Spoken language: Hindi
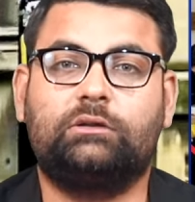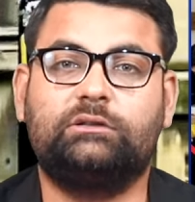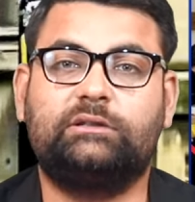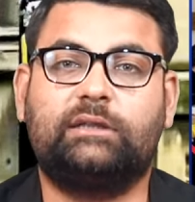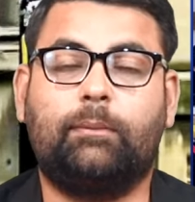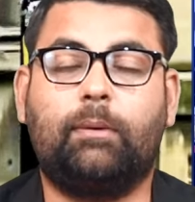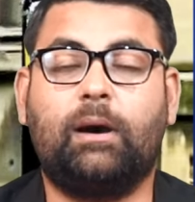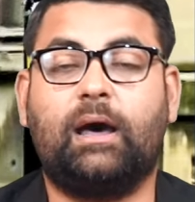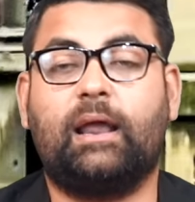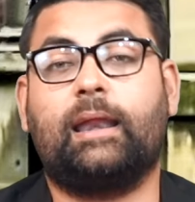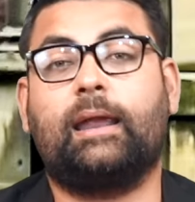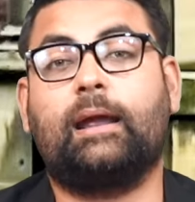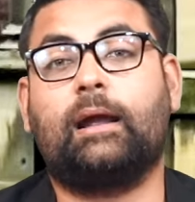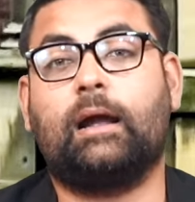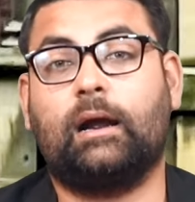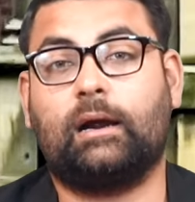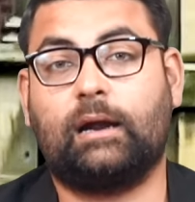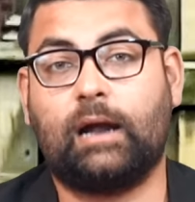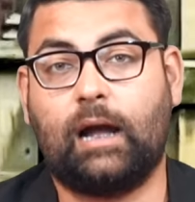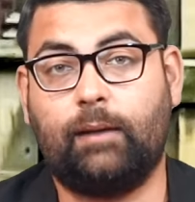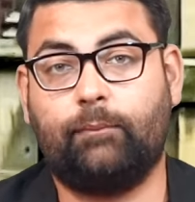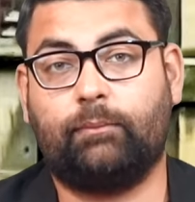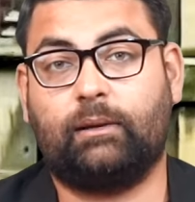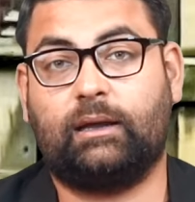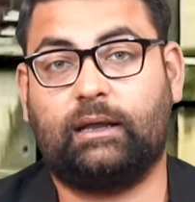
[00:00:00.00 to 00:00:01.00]
दबाने का
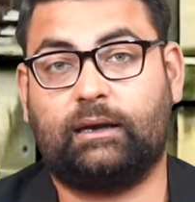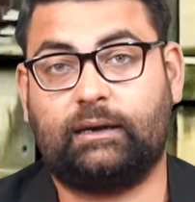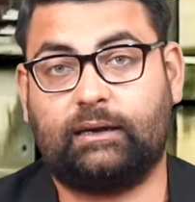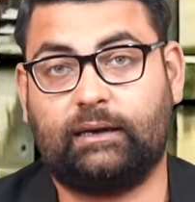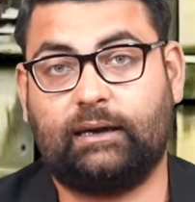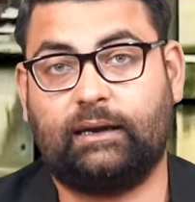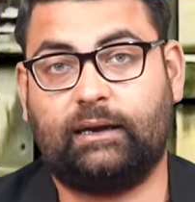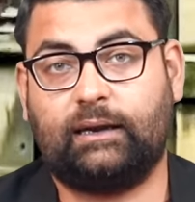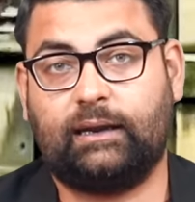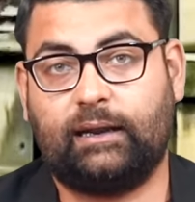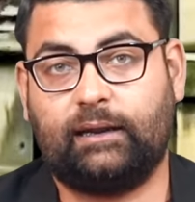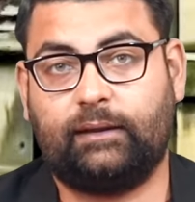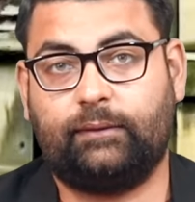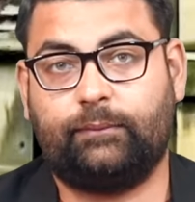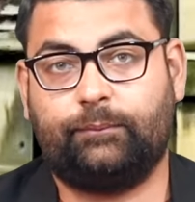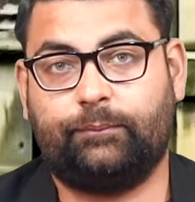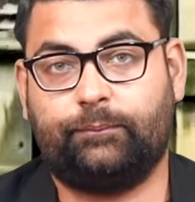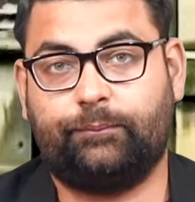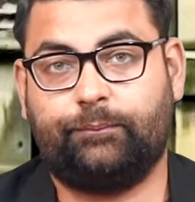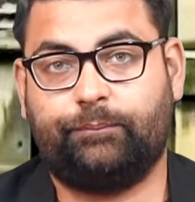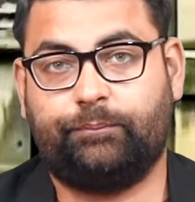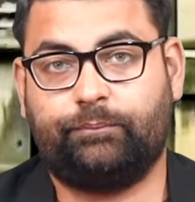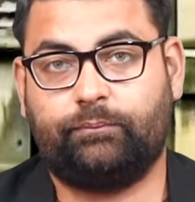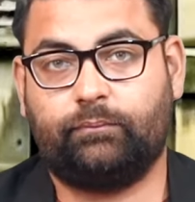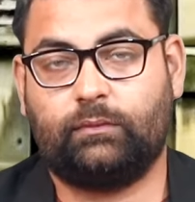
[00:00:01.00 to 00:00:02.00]
काम कर रही है
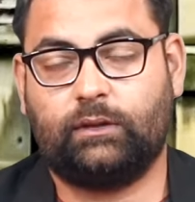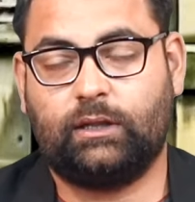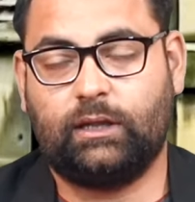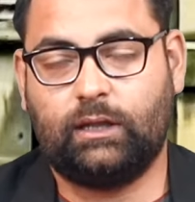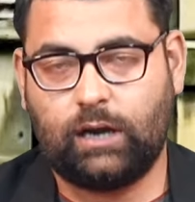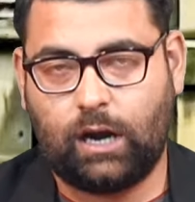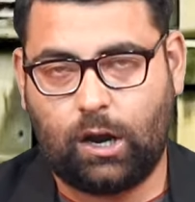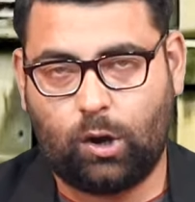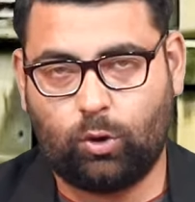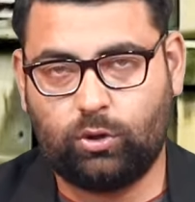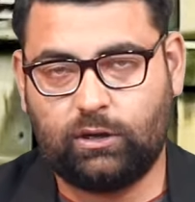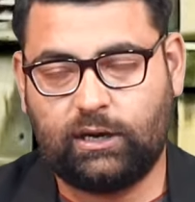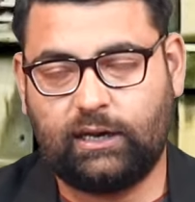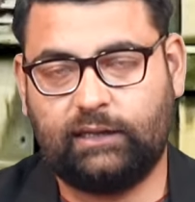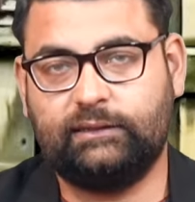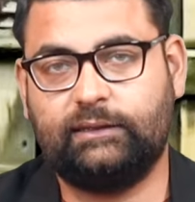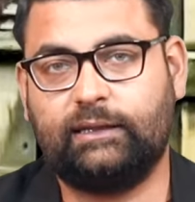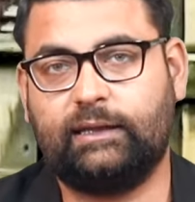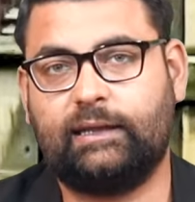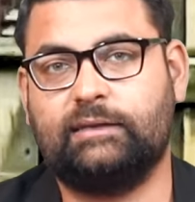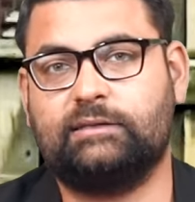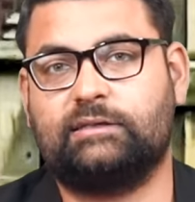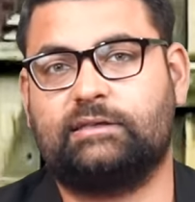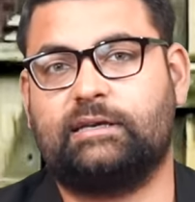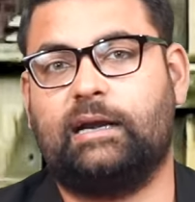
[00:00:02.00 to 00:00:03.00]
ये राहुल
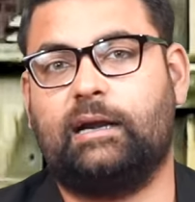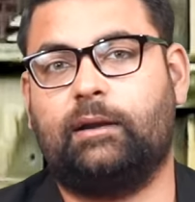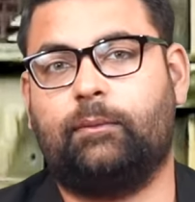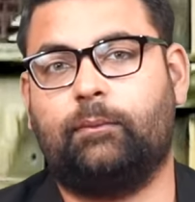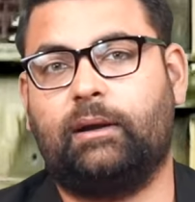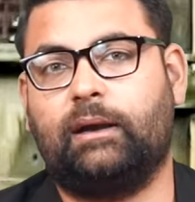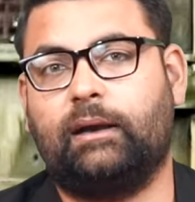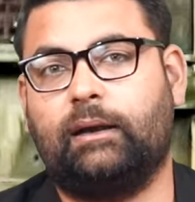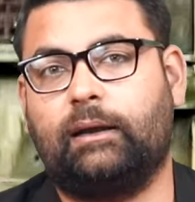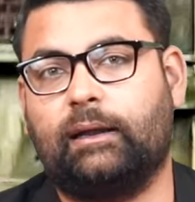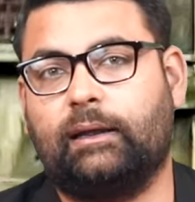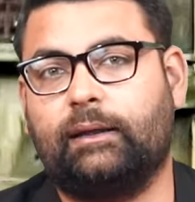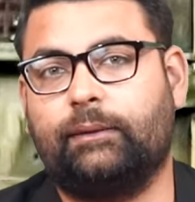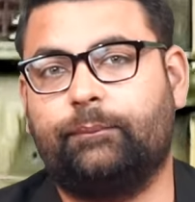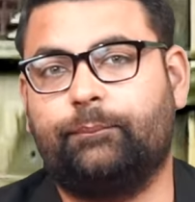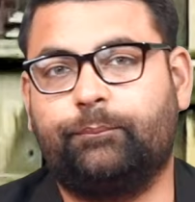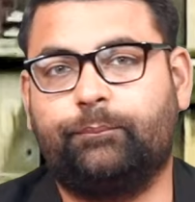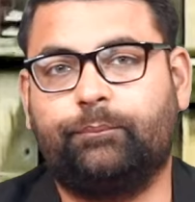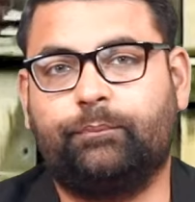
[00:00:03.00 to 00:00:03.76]
गांधी की स्टेटमेंट है